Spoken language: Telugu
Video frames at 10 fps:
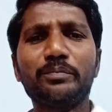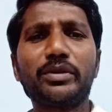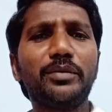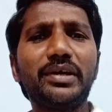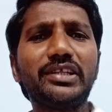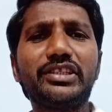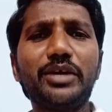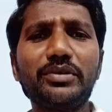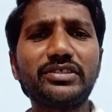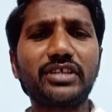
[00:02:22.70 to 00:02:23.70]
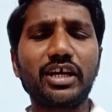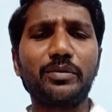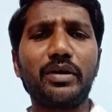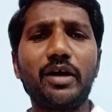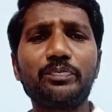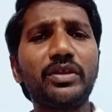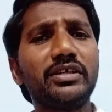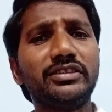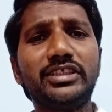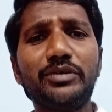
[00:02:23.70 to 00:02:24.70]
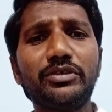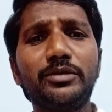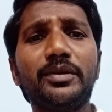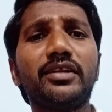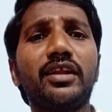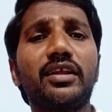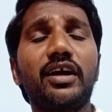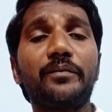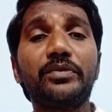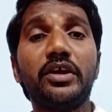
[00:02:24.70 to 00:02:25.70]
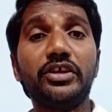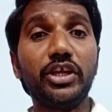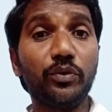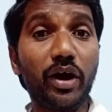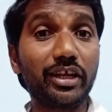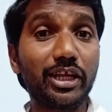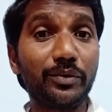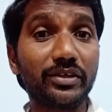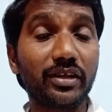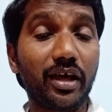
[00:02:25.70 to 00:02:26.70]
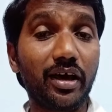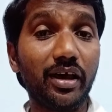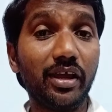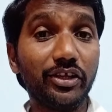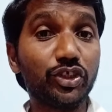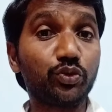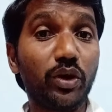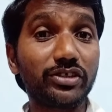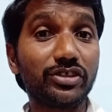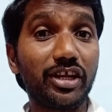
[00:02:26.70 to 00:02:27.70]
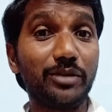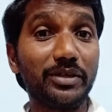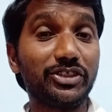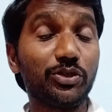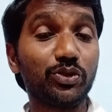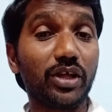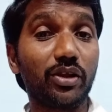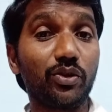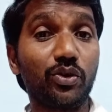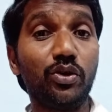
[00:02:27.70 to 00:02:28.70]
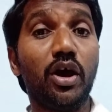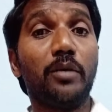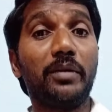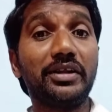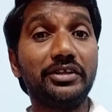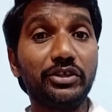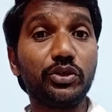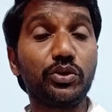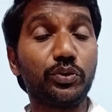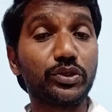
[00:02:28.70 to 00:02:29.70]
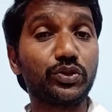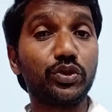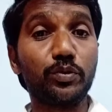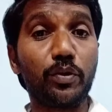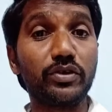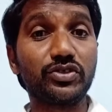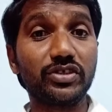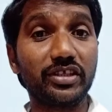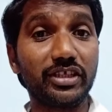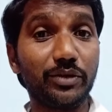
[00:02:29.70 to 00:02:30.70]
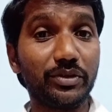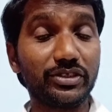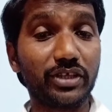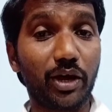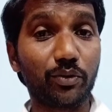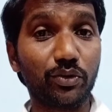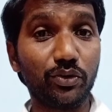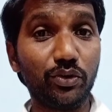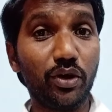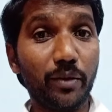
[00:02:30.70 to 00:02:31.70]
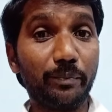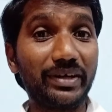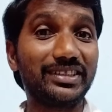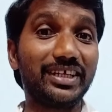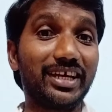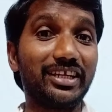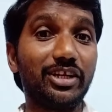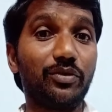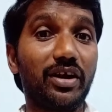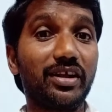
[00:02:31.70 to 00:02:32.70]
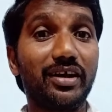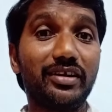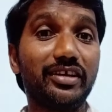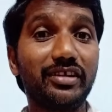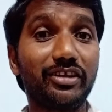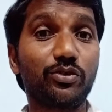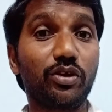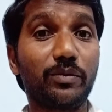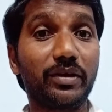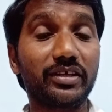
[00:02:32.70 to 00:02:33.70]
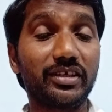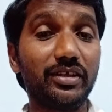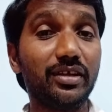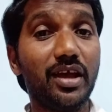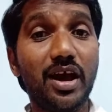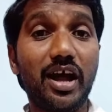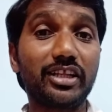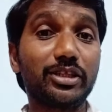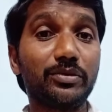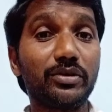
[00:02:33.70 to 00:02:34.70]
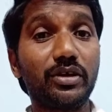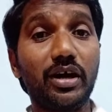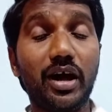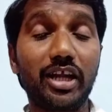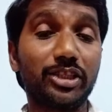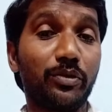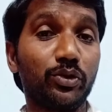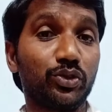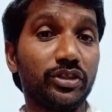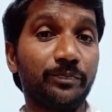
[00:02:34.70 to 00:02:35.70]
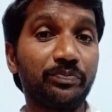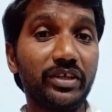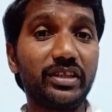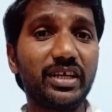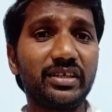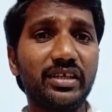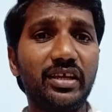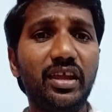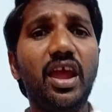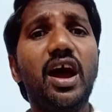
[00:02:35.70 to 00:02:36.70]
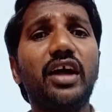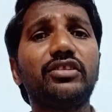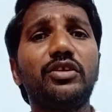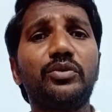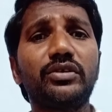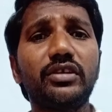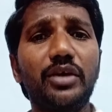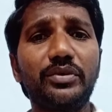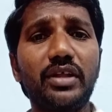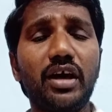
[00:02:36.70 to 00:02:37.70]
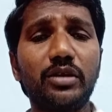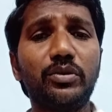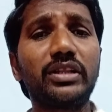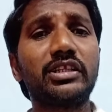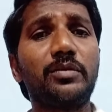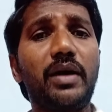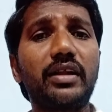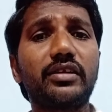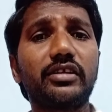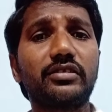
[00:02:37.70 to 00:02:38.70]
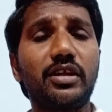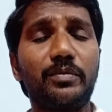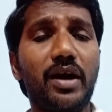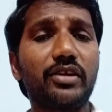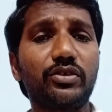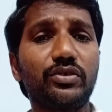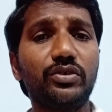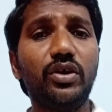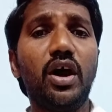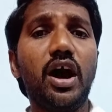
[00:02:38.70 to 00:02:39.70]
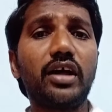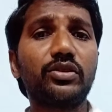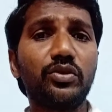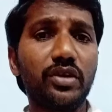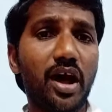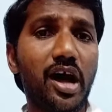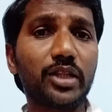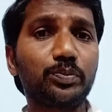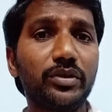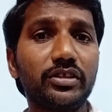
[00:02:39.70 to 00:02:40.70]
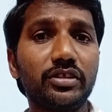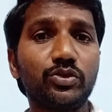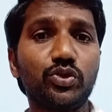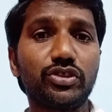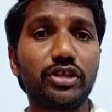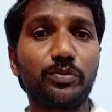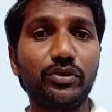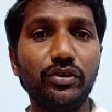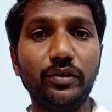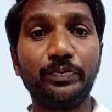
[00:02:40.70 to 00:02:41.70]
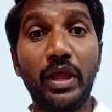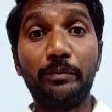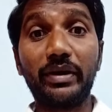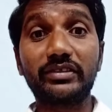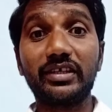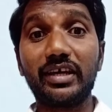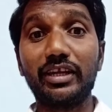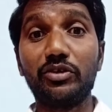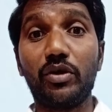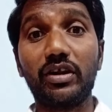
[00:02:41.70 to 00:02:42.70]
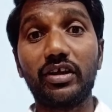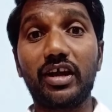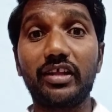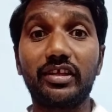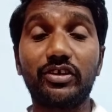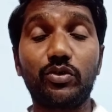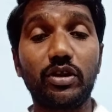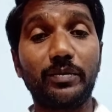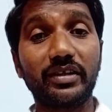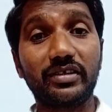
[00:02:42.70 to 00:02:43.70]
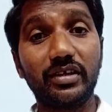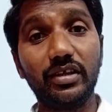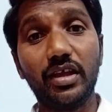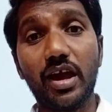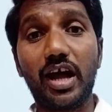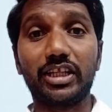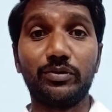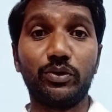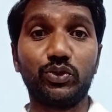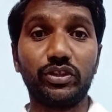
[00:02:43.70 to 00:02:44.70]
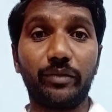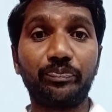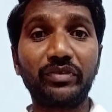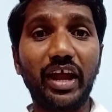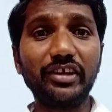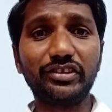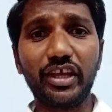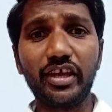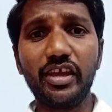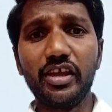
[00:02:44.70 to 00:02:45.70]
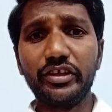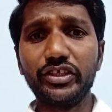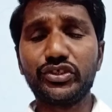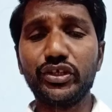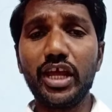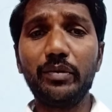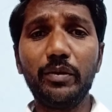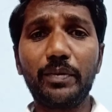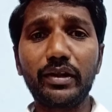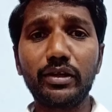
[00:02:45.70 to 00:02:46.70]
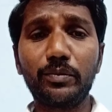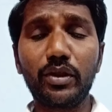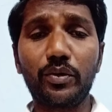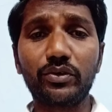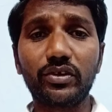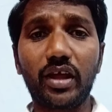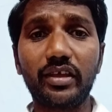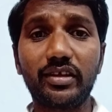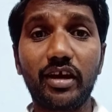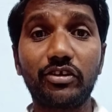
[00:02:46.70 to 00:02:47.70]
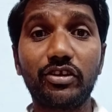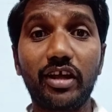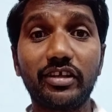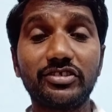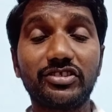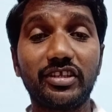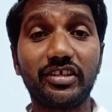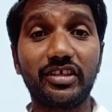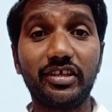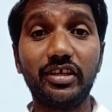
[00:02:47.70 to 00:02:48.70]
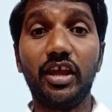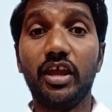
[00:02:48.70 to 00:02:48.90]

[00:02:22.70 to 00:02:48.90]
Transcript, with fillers: ప్రేమని దేవుని సంగమా దేవుని బిడ్డలారా ఈ వాక్యం వింటున్న విశ్వాసులైన మీ జీవితాల్లో మన ఇంటికి వస్తూ పోవచ్చిన దేవుని సేవకుడు భక్తి కలిగిన వాడా లేదని కూడా మనకి అర్థముగా అర్థమవుతుంది ఎందుకంటే అతను ఉంటున్న విధానము అతను మాట్లాడుతున్న మాటలు అతనున్న ఆత్మీయతను చూసినప్పుడు భక్తి కలిగిన వాడు కాదని కూడా మనకి అర్థమవుతుంది అయితే ఈ శనేమి పట్టణంలో ఉంటున్న ఈ గనురాలయ స్త్రీకి